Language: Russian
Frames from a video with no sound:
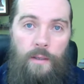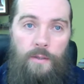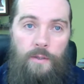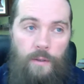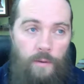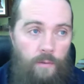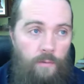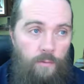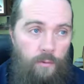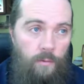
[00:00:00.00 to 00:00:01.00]
Человек вот
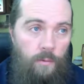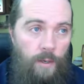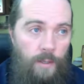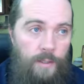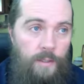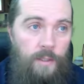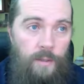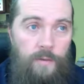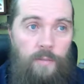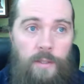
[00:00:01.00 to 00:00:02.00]
в утробе матери
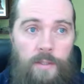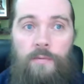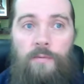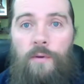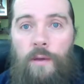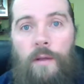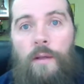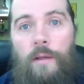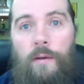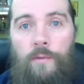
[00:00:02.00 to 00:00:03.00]
9 месяцев
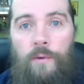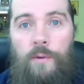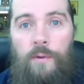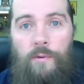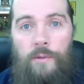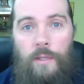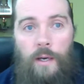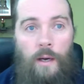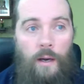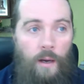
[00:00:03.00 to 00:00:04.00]

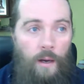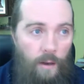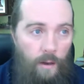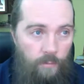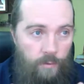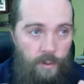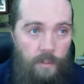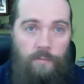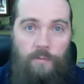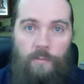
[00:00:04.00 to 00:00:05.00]
формируется, а вот
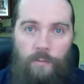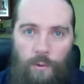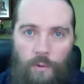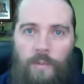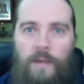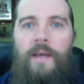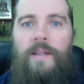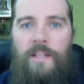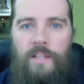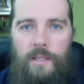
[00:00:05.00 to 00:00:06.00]
здесь, вот в утробе
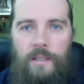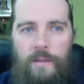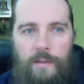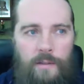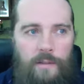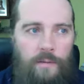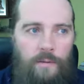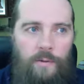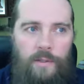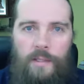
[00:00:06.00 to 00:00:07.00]
этой жизни,
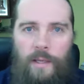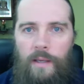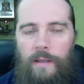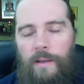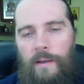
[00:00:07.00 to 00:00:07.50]
90 лет.